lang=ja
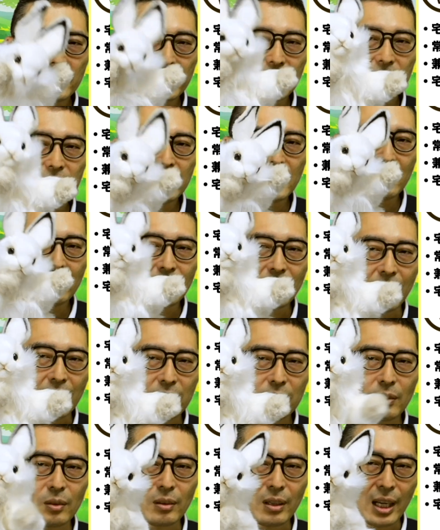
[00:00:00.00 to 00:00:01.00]
勤なのか
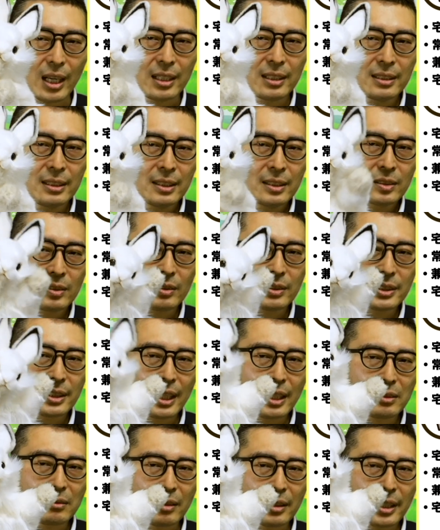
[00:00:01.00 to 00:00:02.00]
どうか。そして
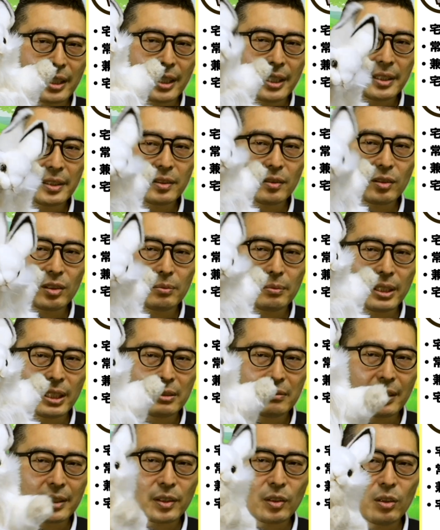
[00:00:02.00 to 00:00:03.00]
あとは兼業の場
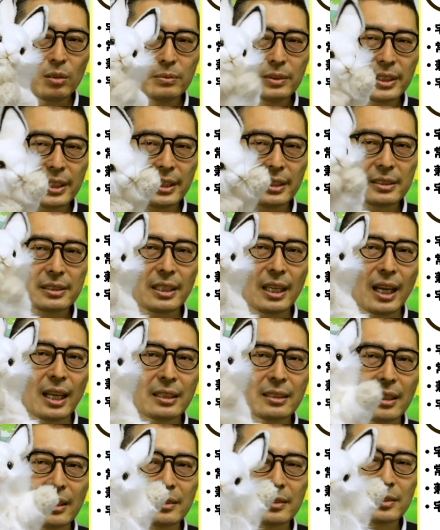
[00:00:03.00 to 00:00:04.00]
合は業務比率で
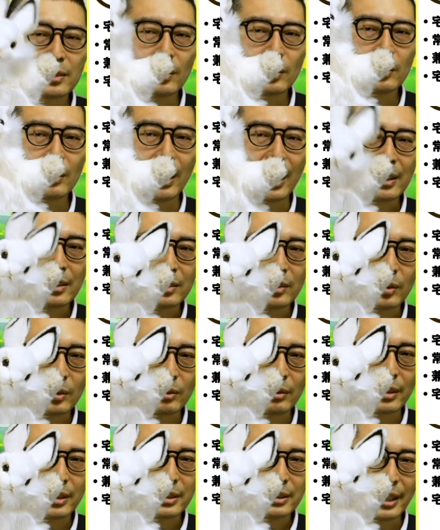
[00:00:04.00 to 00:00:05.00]
判断することがあるというこ
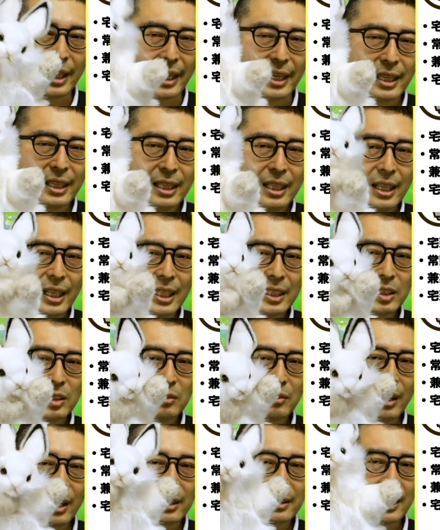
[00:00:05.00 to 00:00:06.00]
とですね。あ
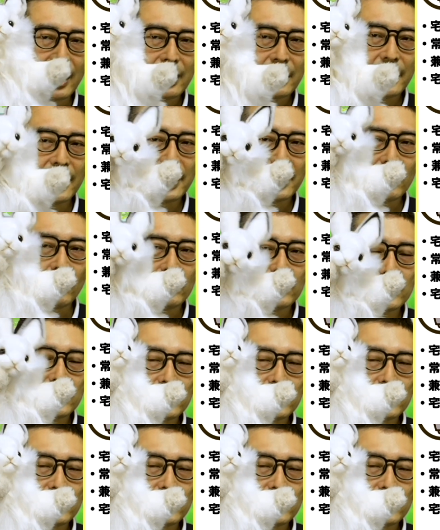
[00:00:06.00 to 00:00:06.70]
とは宅建業に